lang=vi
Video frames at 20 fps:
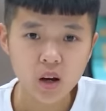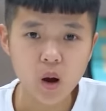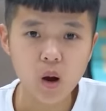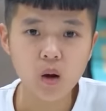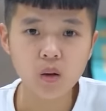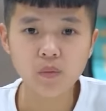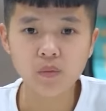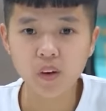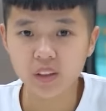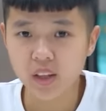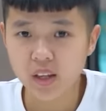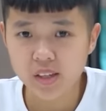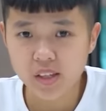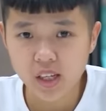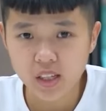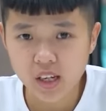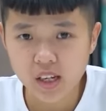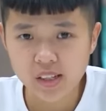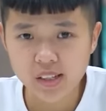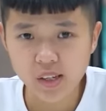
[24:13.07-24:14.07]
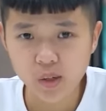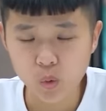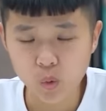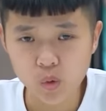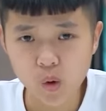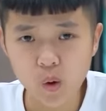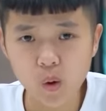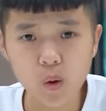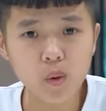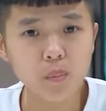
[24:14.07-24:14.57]
còn với tính chất kinh dị
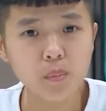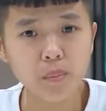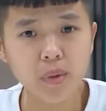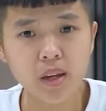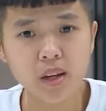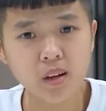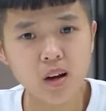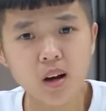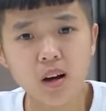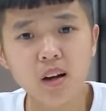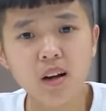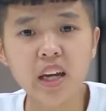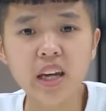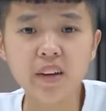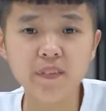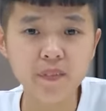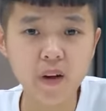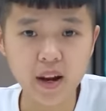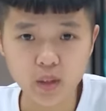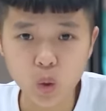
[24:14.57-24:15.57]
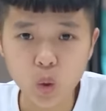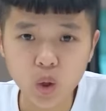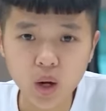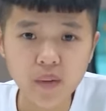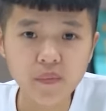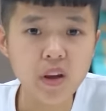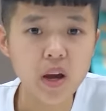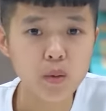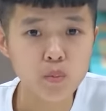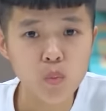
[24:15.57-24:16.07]
của nó, mình cực kỳ phản đối
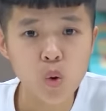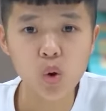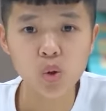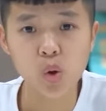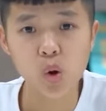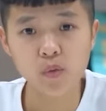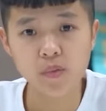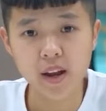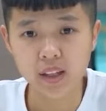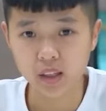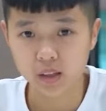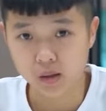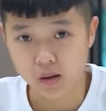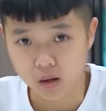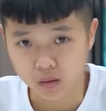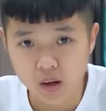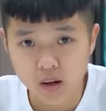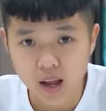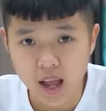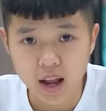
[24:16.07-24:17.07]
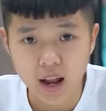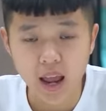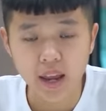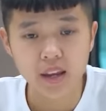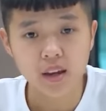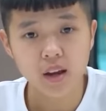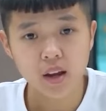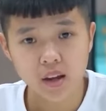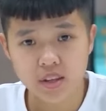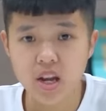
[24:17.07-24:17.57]
cái việc mua nó về để thưởng thức hàng
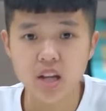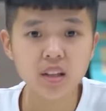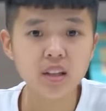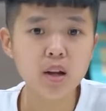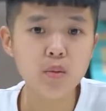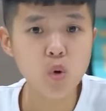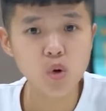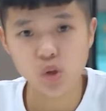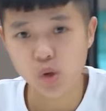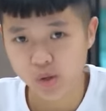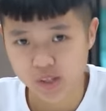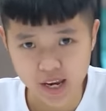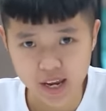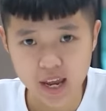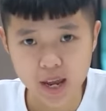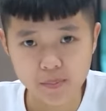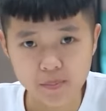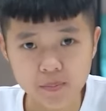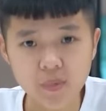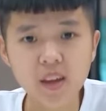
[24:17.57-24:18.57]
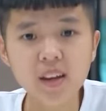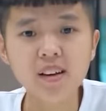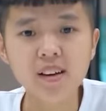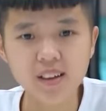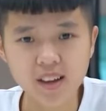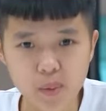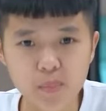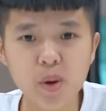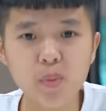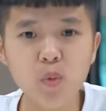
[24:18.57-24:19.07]
ngày, nhất là mua cho trẻ em.
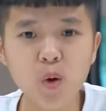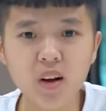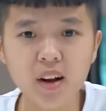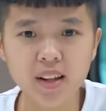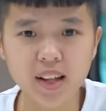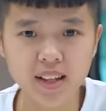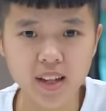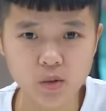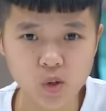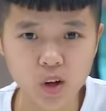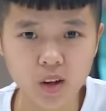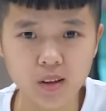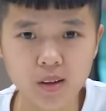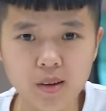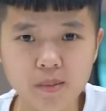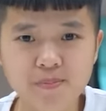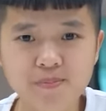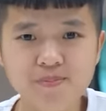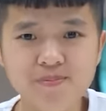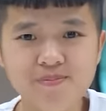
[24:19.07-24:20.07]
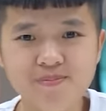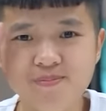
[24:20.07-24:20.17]
Cảm ơn mọi người đã theo dõi clip.